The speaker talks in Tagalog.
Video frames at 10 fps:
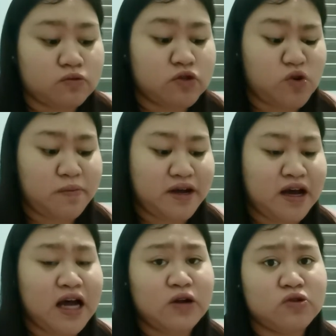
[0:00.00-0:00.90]
Homes, kung
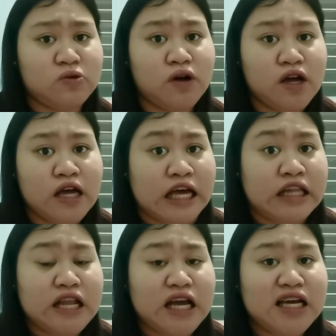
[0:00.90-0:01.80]
magkano. So,
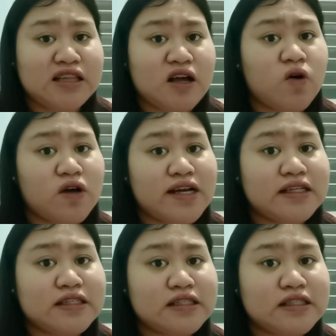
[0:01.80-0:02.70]
nakita ko
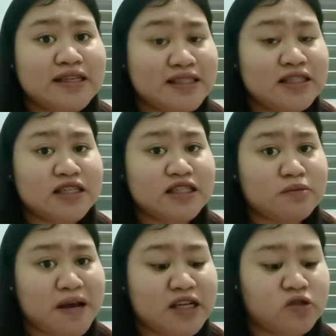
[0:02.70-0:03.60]
is 66
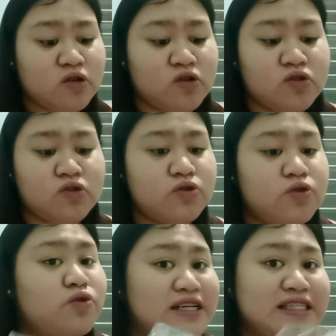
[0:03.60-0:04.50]
pesos
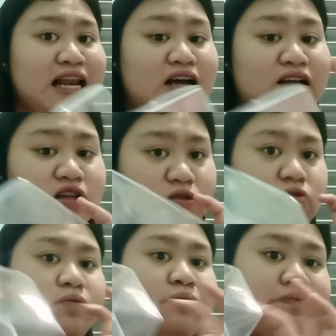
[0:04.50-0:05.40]
yung isa lang nito.